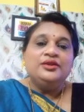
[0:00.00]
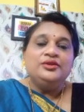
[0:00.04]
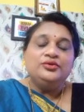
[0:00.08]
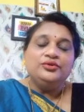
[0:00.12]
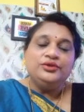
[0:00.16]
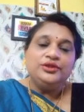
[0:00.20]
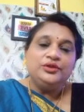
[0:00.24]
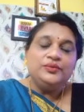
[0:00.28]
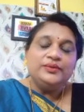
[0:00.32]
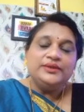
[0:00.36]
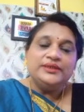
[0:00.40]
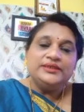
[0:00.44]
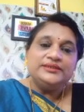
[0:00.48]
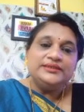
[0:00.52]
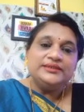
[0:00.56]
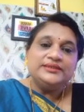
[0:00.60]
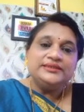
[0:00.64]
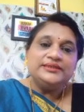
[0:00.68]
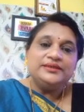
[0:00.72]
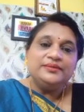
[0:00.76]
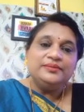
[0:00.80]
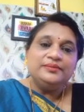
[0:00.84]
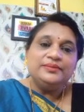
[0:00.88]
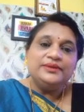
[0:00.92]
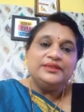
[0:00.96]
यूनिवर्सल
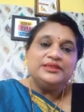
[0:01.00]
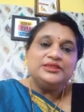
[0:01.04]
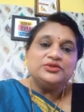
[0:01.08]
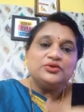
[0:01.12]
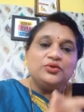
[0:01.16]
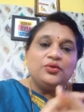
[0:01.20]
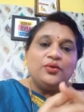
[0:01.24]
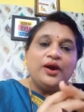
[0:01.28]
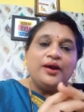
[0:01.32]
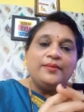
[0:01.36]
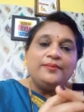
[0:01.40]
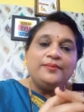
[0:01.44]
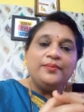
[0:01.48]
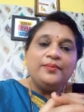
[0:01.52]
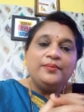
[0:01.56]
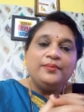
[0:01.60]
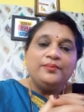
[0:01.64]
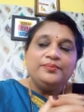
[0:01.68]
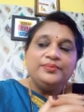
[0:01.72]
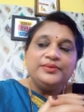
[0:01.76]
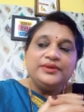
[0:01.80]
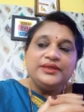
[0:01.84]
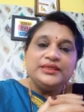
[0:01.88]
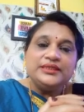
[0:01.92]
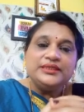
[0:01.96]
सिम्बल्स को आप
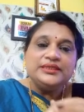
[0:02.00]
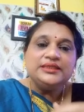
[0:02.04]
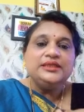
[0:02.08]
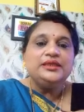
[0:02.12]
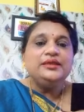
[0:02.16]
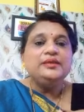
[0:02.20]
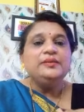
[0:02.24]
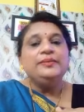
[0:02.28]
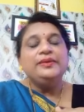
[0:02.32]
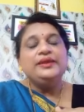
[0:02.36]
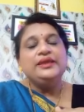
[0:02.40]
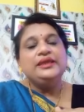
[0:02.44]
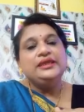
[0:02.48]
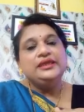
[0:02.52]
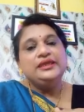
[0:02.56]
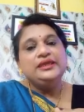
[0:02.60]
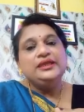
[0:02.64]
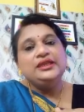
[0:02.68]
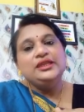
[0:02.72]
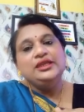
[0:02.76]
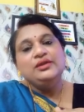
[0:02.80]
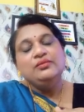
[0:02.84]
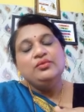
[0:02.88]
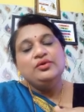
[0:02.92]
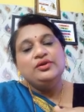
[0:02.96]
किसी भी
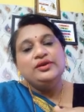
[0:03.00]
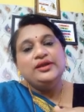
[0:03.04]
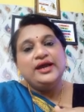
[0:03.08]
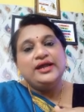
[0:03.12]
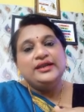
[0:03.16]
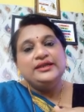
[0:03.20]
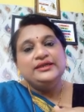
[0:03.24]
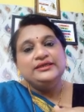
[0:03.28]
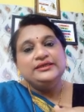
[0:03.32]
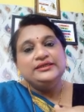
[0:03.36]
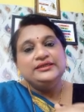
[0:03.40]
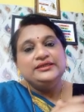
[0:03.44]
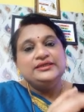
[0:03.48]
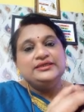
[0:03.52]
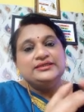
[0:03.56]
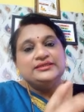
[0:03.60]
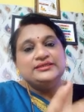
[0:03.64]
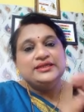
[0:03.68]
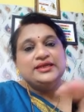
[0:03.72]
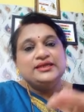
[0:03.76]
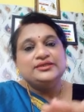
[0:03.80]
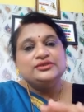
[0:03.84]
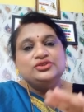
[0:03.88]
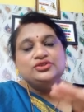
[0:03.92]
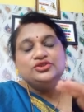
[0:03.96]
हीलिंग मोडालिटी के
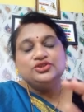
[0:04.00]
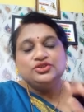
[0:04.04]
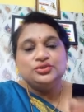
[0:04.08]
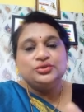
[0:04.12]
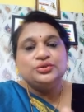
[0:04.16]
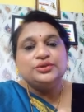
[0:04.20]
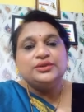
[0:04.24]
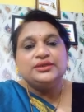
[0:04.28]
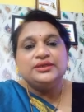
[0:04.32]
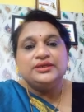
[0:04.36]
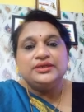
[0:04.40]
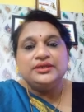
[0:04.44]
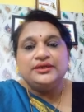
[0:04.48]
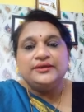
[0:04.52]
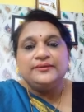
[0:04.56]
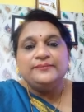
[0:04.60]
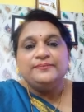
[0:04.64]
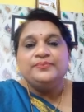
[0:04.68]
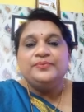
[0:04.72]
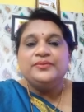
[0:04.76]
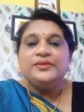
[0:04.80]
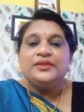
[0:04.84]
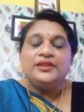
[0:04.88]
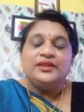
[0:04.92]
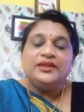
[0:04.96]
साथ जोड़कर
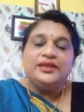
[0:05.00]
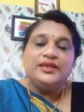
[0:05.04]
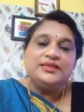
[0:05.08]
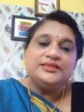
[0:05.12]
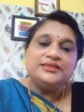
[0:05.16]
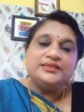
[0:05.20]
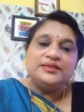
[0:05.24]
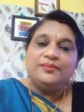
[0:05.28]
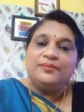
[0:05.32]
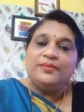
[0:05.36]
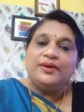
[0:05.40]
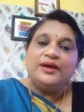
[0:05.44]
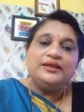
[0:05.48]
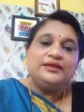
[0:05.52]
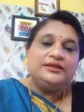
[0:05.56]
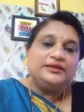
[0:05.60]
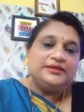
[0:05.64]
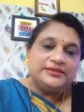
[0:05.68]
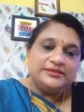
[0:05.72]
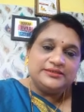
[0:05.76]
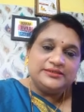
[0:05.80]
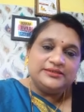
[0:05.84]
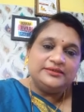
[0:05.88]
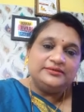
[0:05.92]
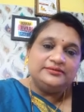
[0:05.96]
इस्तेमाल
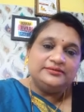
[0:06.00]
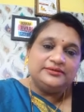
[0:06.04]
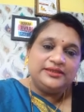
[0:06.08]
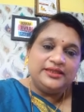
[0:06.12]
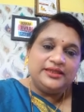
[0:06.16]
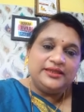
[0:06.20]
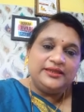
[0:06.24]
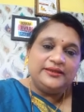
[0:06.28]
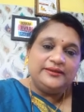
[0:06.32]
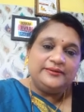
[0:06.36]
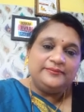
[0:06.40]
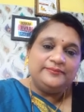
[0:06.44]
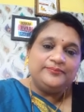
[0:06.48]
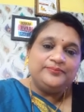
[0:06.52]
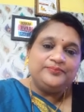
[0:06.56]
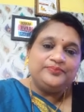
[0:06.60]
कर सकते हैं